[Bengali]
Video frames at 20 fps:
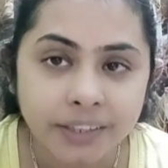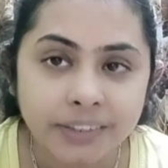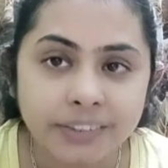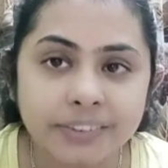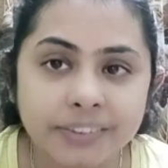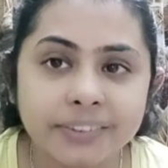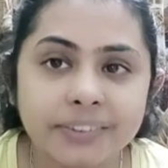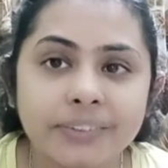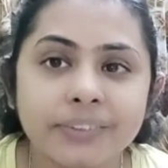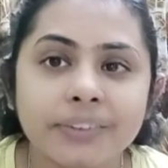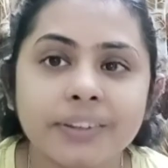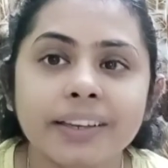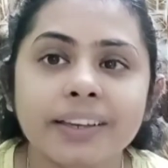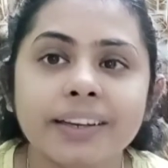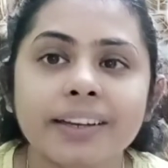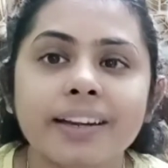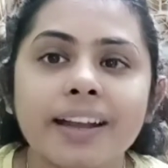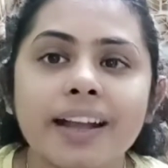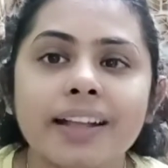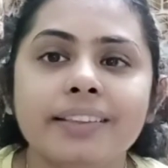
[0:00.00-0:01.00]
তো
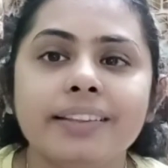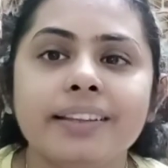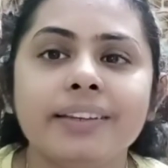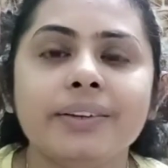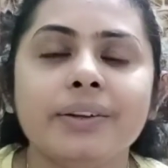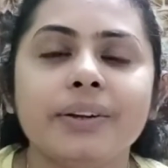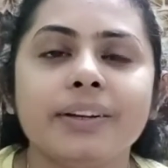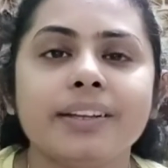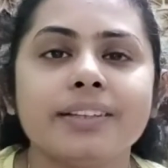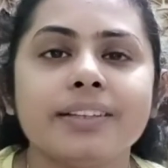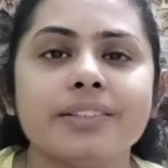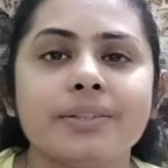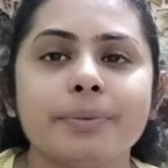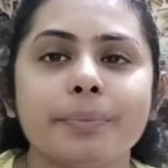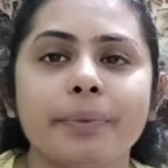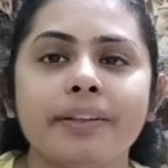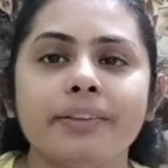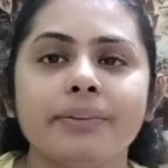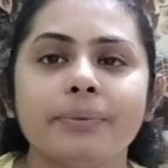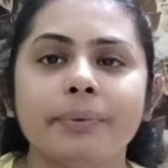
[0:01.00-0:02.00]
রাতে নটার
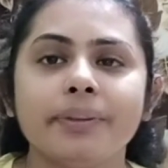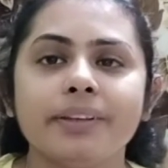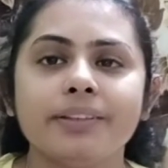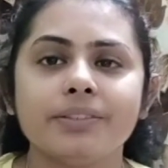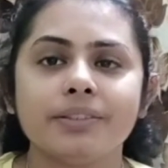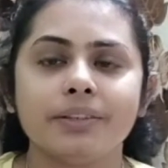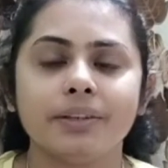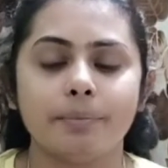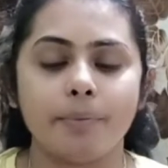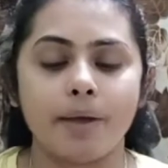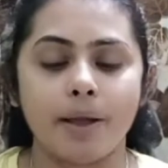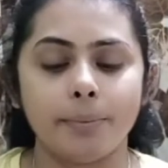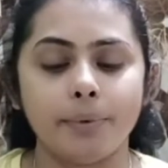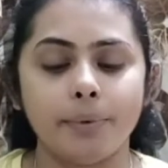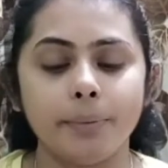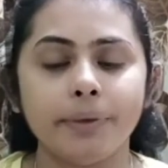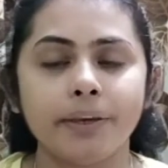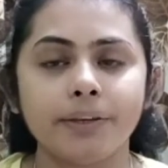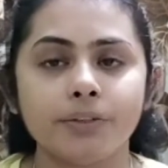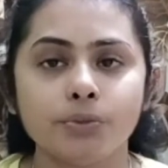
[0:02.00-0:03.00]
সময় তোমাদের সঙ্গে
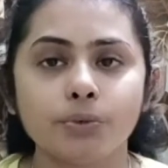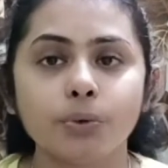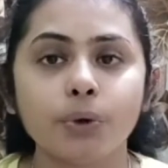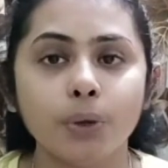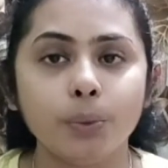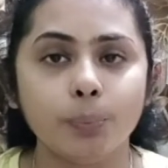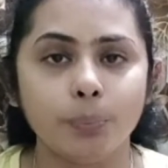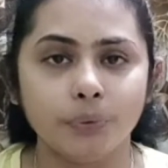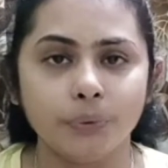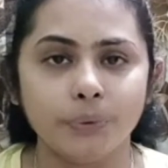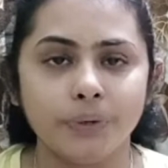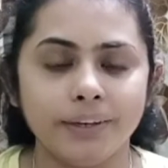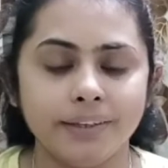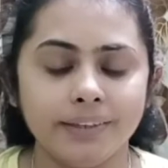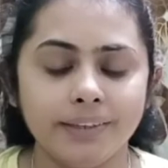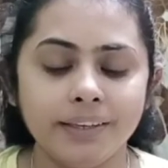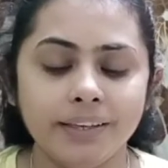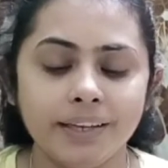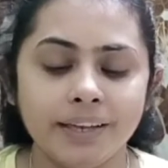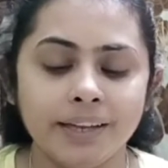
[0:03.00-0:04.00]
ভাবলাম একটু গল্প করে
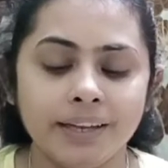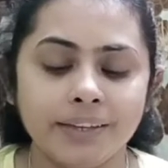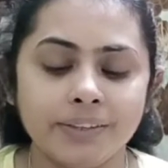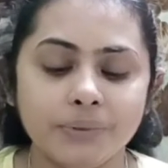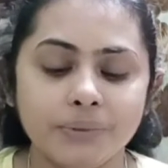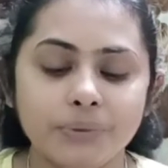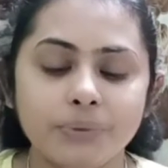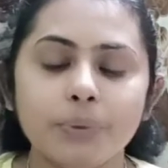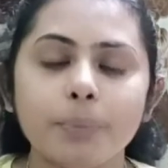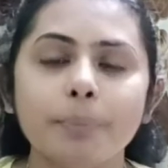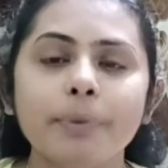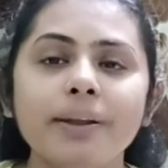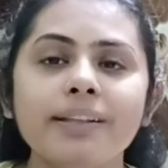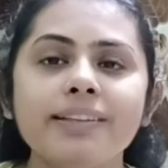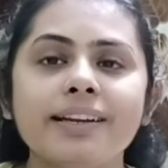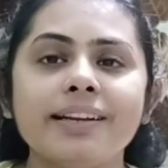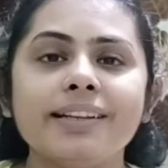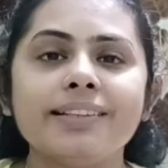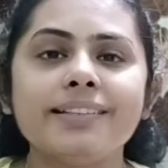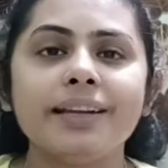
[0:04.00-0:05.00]
নিই তো তোমরা
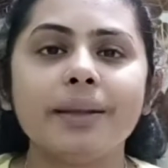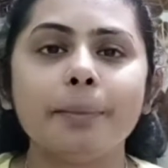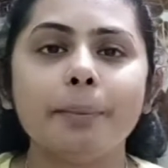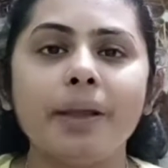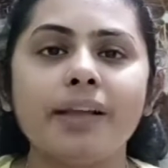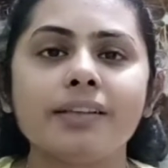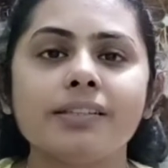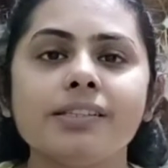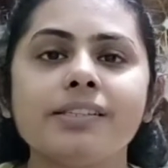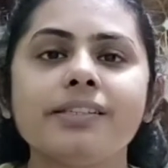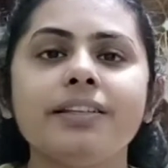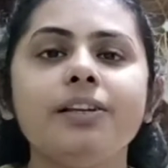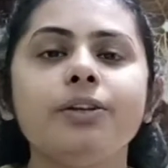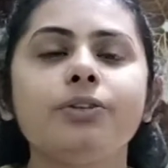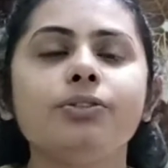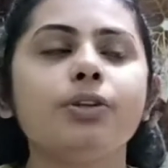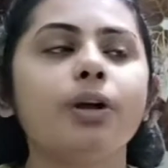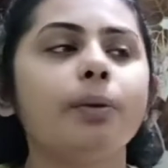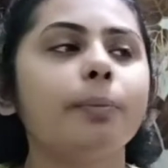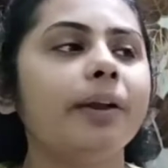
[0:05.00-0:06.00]
যারা যারা মেসেজ
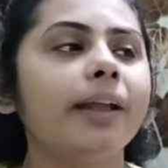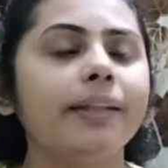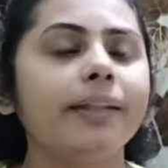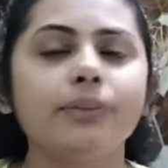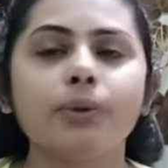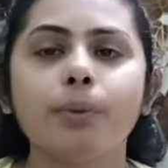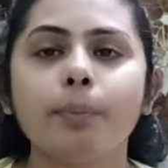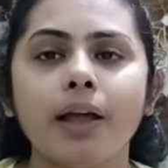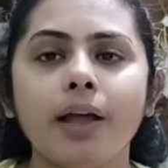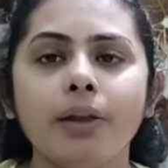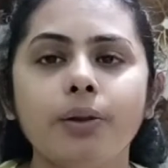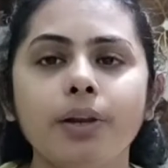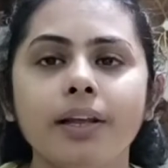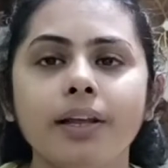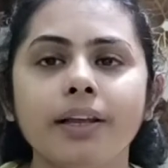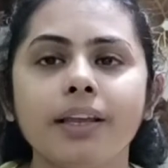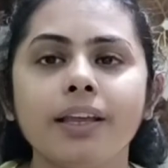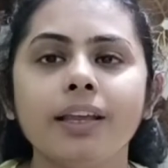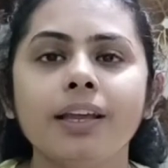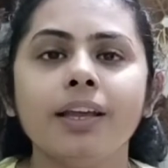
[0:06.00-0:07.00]
লিখছো আমার এত ভালো
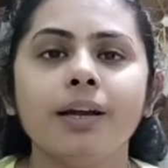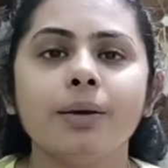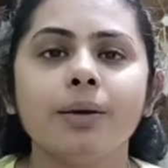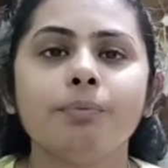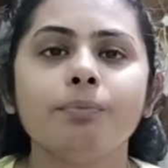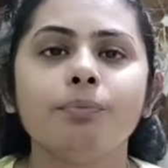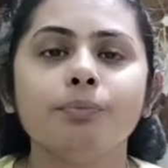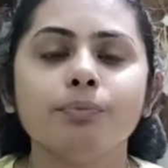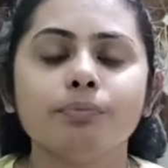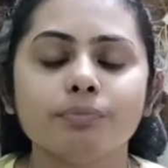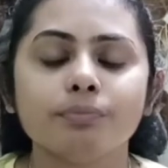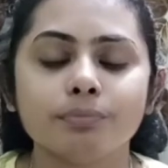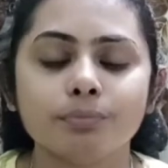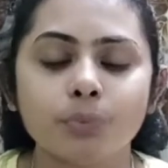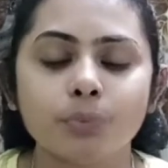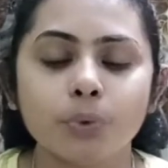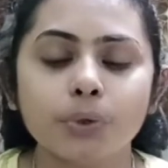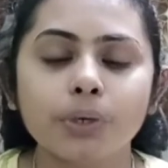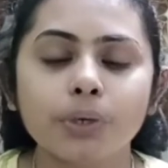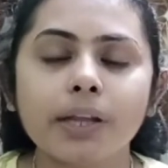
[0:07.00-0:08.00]
লাগে
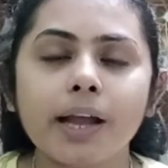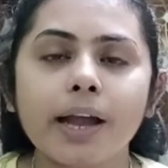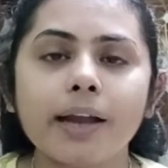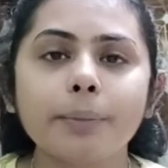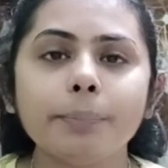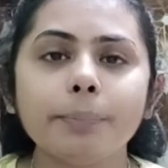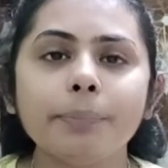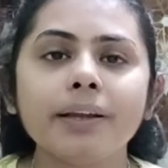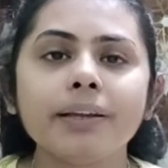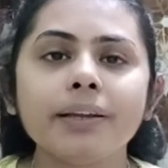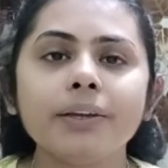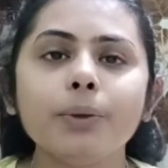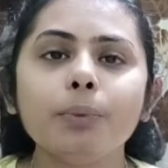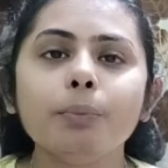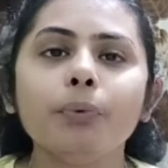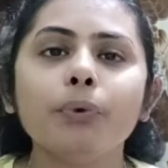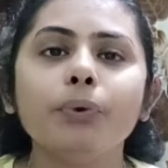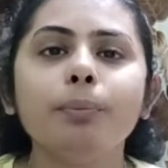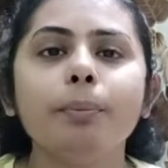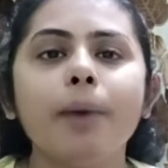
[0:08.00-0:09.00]
মন খারাপ থাকলেও
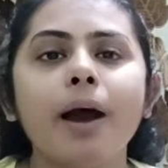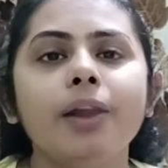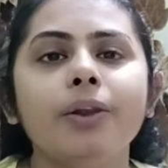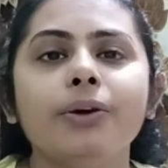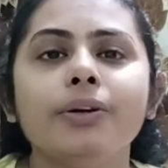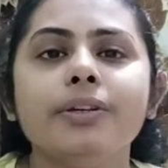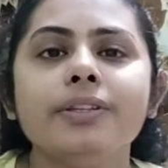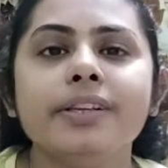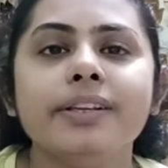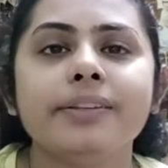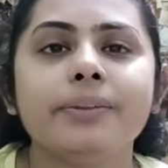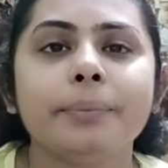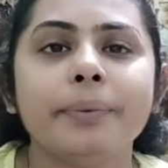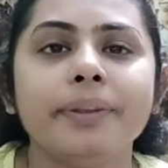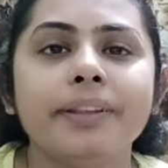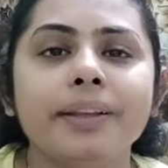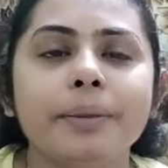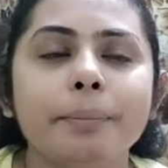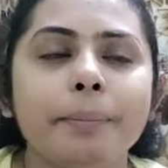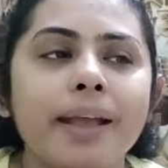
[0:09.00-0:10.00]
মন ভালো হয়ে যায়
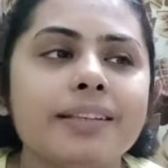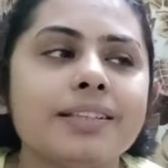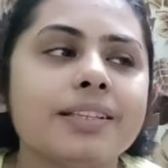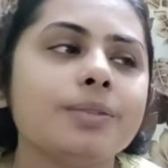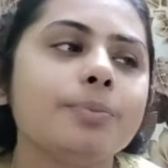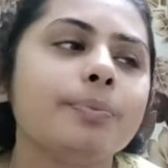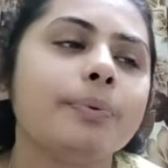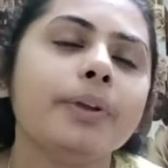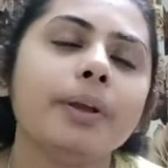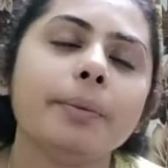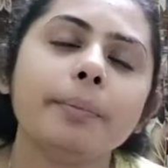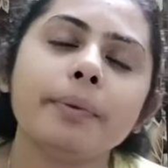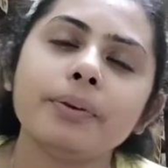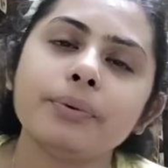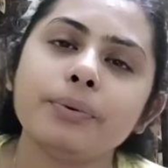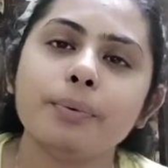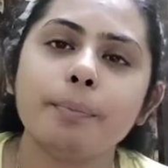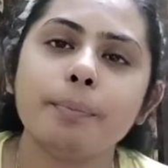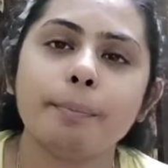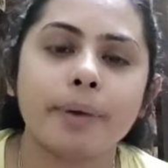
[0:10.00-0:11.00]
তোমাদের মেসেজ পড়ে আমার
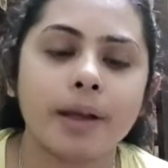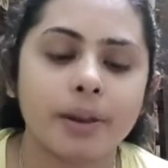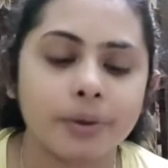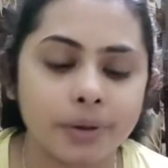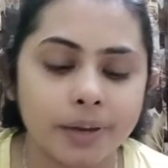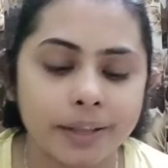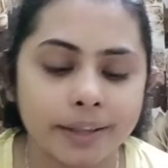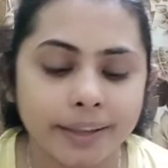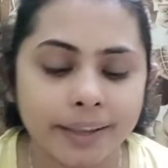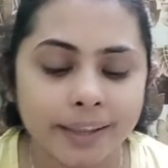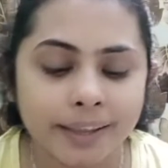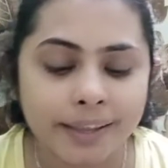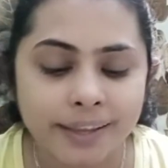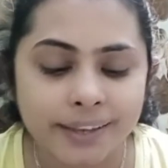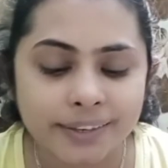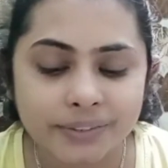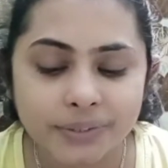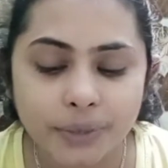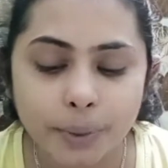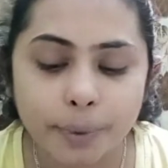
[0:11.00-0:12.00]
খুব ভালো লাগে
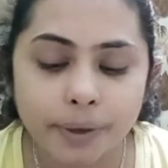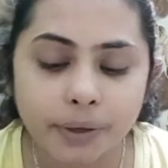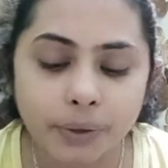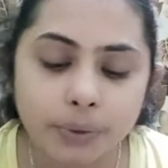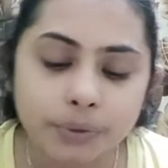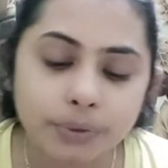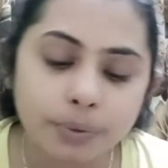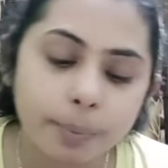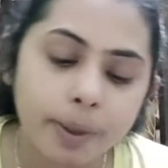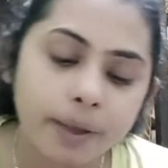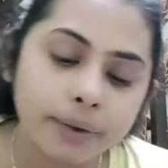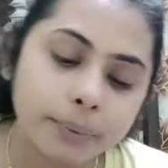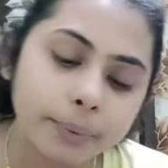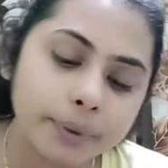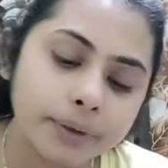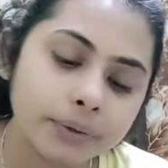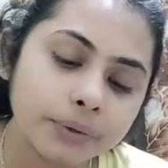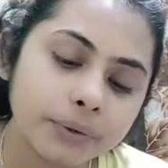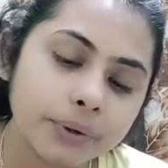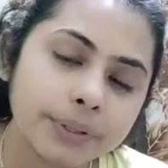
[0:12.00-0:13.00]
সবাই কত ভালো
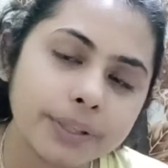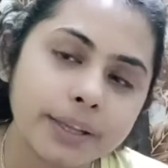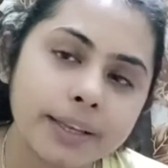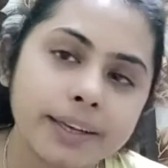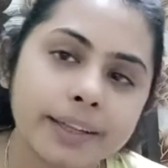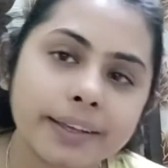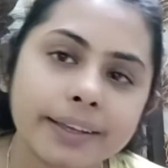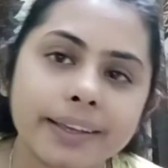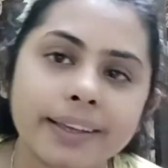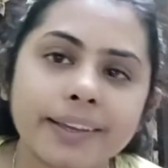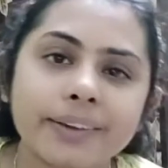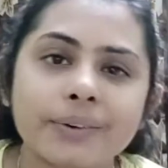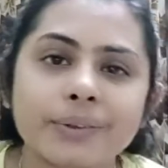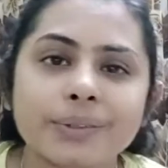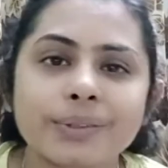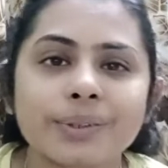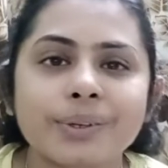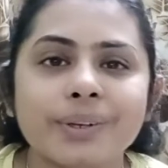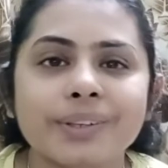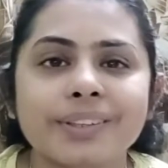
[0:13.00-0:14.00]
ভালো কথা লেখে
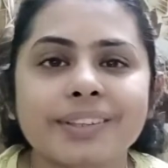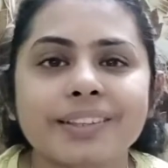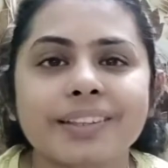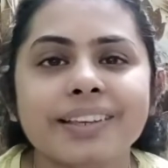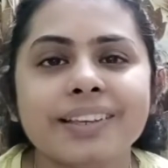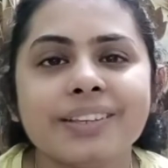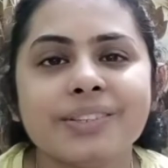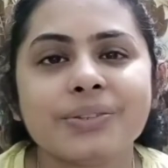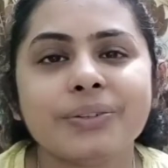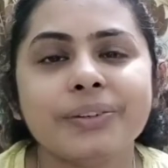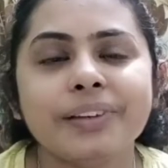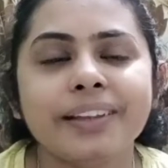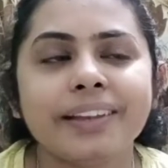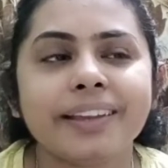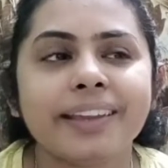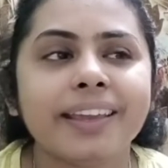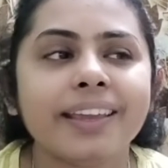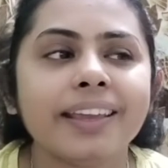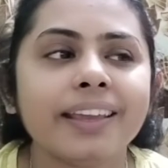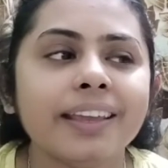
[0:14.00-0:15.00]
কত কিছু
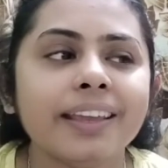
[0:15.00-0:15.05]
লেখে